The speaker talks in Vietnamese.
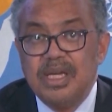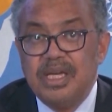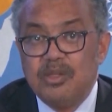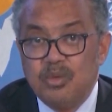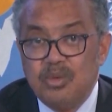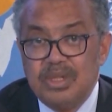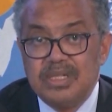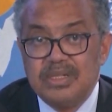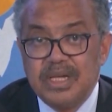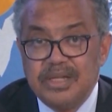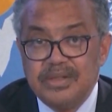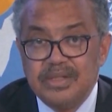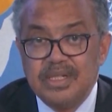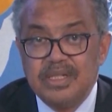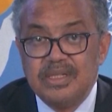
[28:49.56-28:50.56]
Trong khi đó,
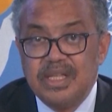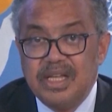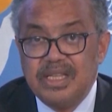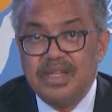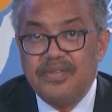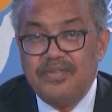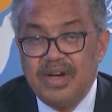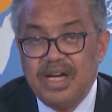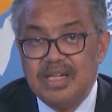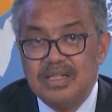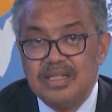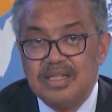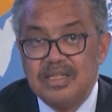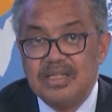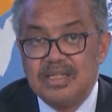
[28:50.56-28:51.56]
các nước coi bệnh đậu mùa
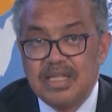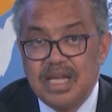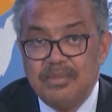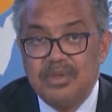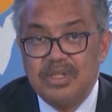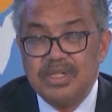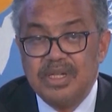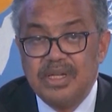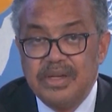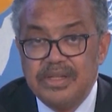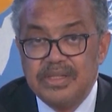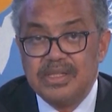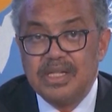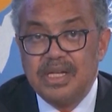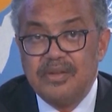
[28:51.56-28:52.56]
khỉ là bệnh lưu hành
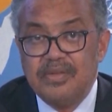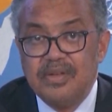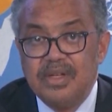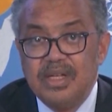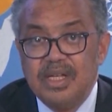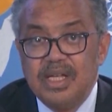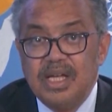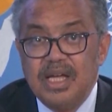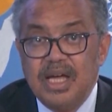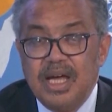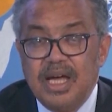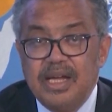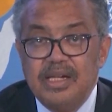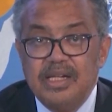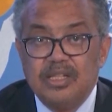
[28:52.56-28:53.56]
cũng đã ghi
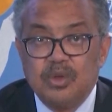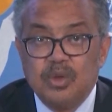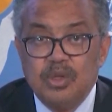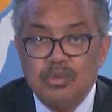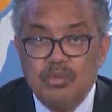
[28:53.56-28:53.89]
nhận hơn một nghìn